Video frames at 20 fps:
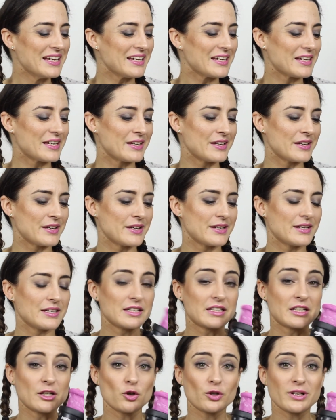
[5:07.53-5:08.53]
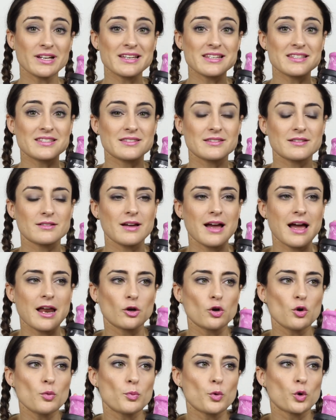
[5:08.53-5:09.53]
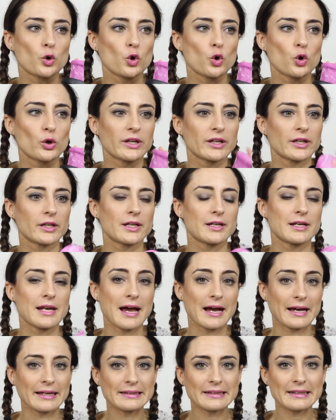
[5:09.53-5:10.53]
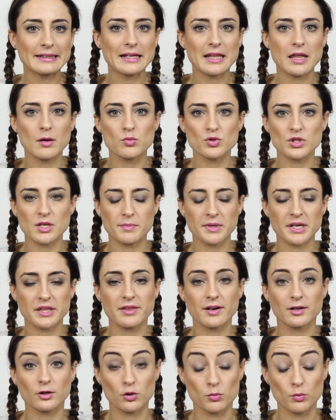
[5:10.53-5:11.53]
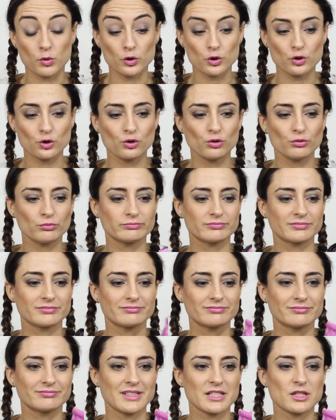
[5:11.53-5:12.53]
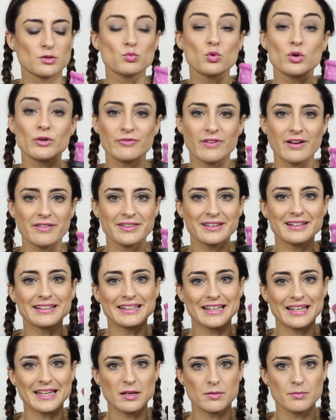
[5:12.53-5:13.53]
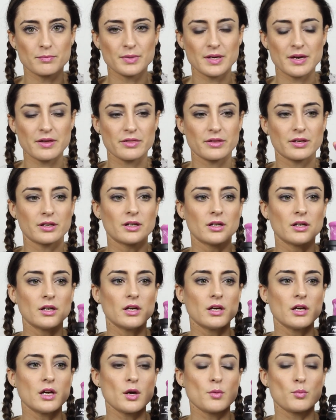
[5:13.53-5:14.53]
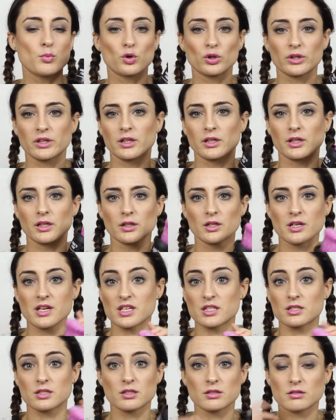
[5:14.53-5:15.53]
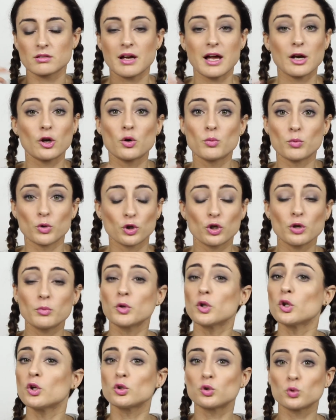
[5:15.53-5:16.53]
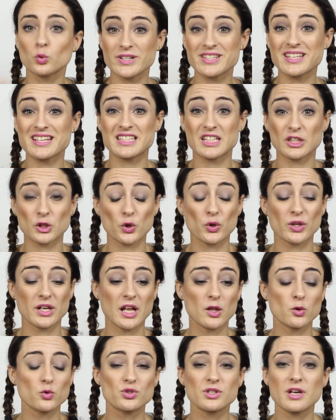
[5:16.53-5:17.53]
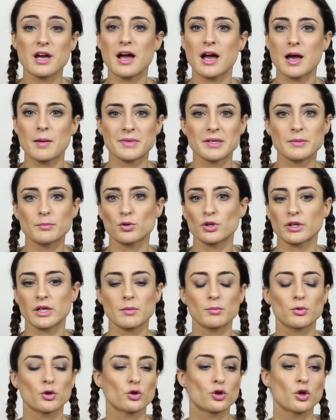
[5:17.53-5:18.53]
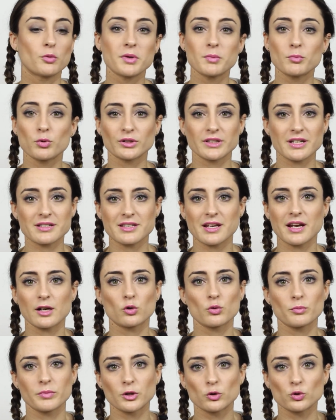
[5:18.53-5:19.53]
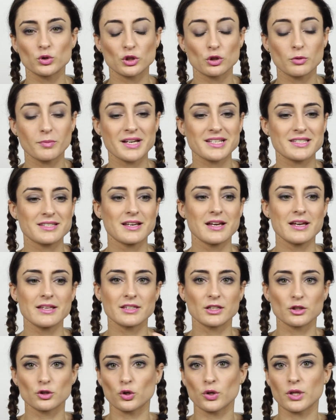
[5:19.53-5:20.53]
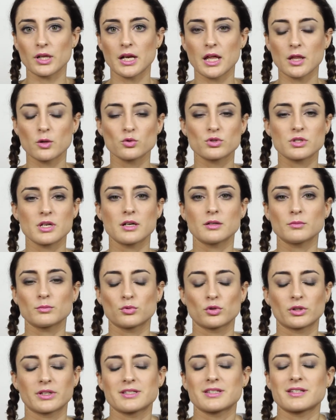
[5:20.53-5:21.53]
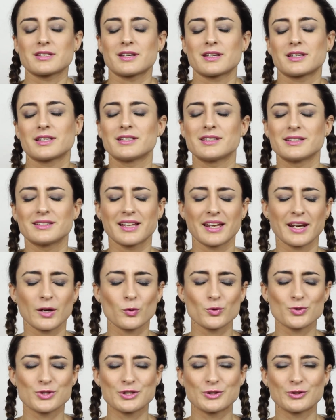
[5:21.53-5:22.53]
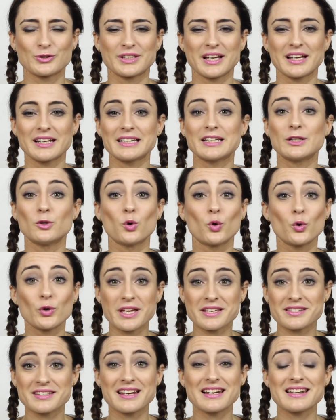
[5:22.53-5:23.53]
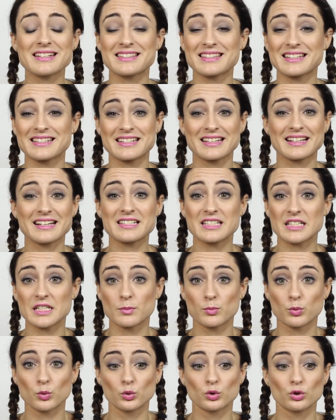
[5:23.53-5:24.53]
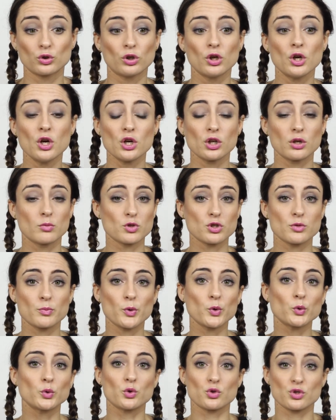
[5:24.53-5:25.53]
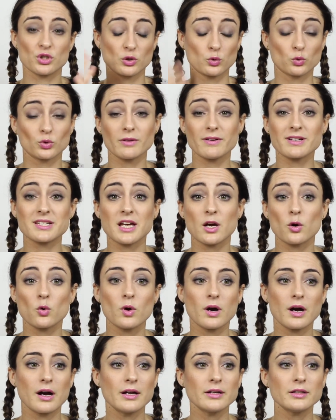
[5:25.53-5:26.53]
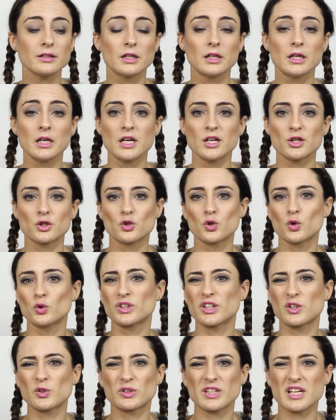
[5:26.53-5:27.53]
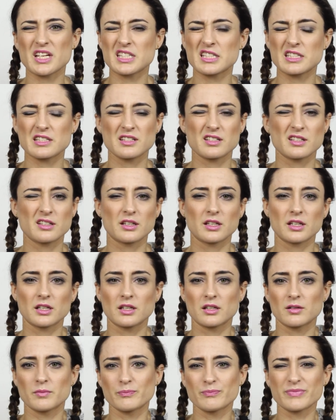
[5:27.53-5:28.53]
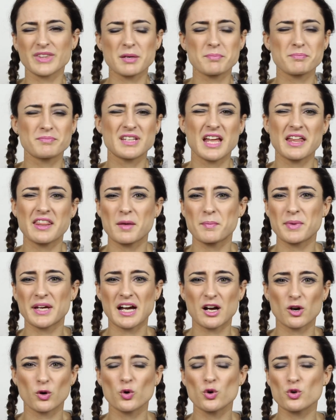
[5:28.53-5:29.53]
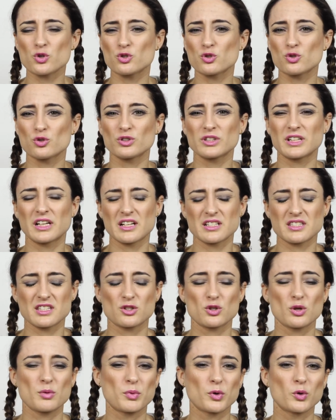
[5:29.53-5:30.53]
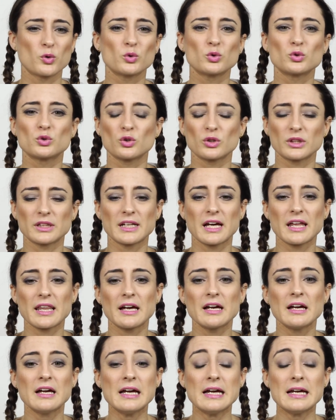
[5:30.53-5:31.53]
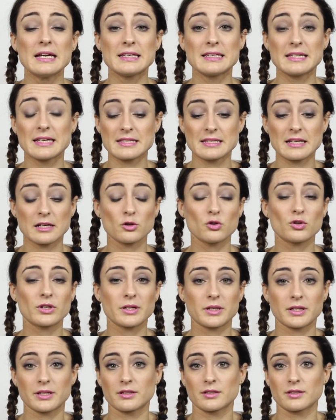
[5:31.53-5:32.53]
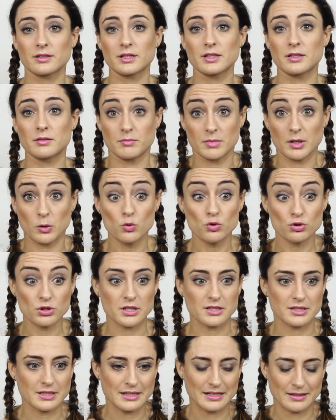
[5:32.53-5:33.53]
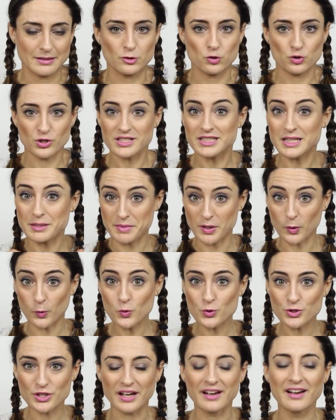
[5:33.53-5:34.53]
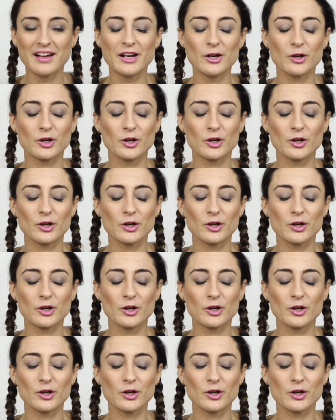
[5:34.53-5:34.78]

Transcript: Eh, y creo que es algo por lo que la gente que le da mucha pereza como yo es muy fácil que empiece porque es algo muy cómodo, tú estás dentro de la ducha, a mí por ejemplo no me importa estar algún minutito más dentro de la ducha porque estás ahí tan a gustito y tal y luego ya sales, te secas y punto. Como son productos que tú te vas a enjuagar, no te notas eh, nada pegajoso, ni el exceso de producto, ni nada y es algo que, me gusta, si la cosa es que me gusta.